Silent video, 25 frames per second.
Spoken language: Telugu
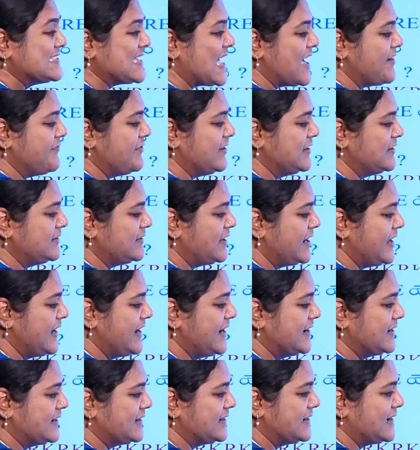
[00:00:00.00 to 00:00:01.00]
సెవెన్
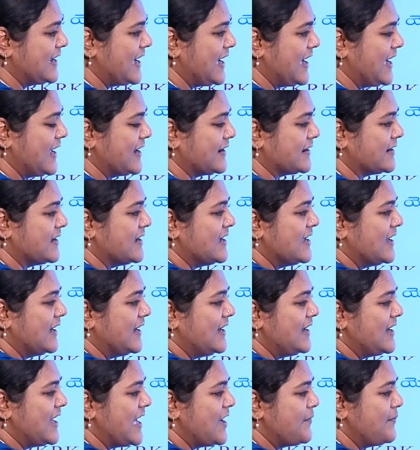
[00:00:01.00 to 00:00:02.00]
త్రీ టెన్
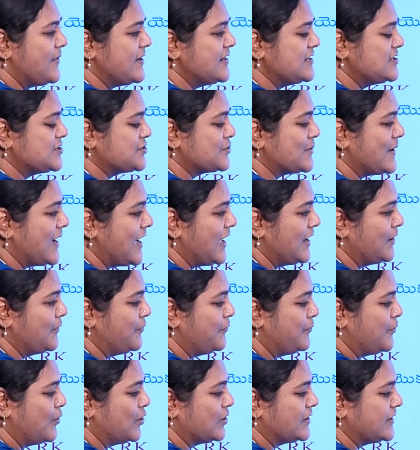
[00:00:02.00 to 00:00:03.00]
లెవెన్
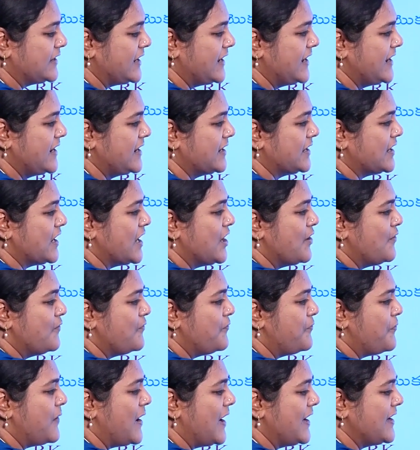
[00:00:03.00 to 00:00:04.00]
ట్వెల్వ్ ఫోర్టీన్
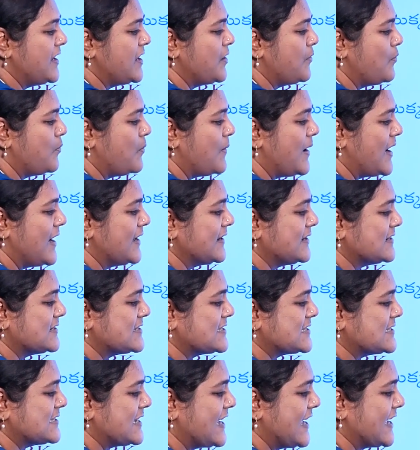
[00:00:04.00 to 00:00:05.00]
ఫైవ్ వన్
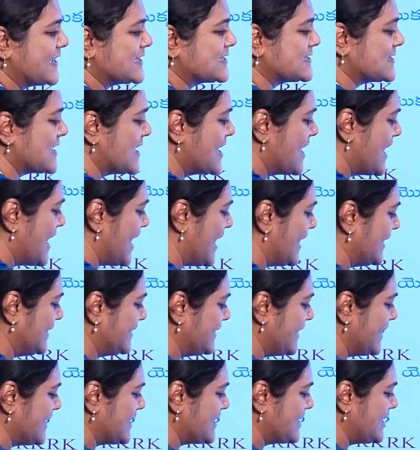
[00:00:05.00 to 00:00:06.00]
సిక్స్
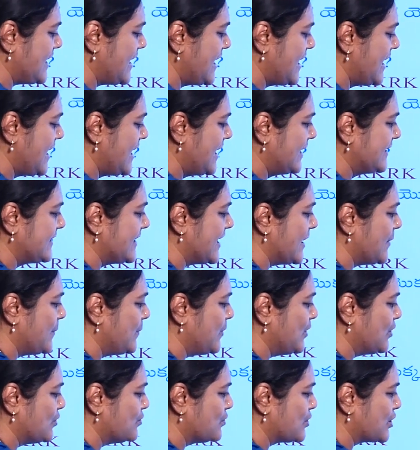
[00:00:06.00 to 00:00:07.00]
అంటే
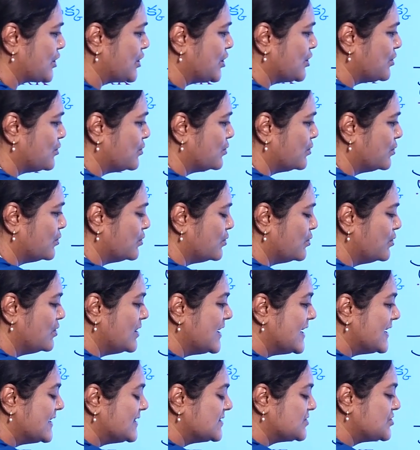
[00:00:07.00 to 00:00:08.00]
కేడబ్ల్యూక్యూ
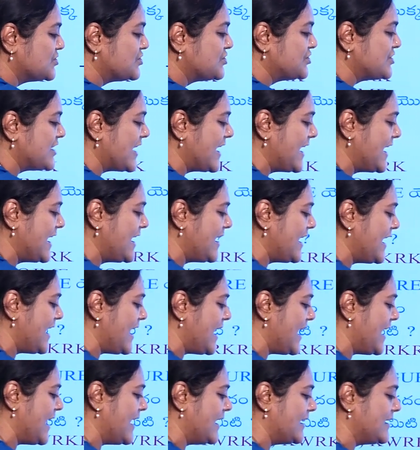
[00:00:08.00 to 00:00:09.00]

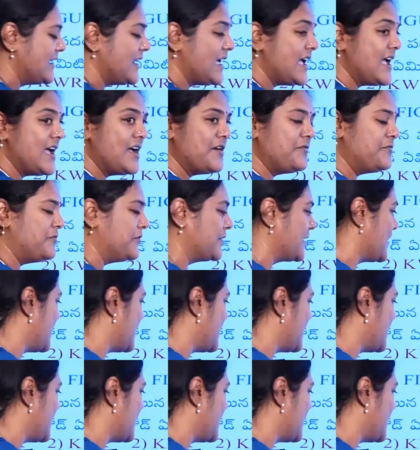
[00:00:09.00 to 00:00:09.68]
జేఎన్ఎఫ్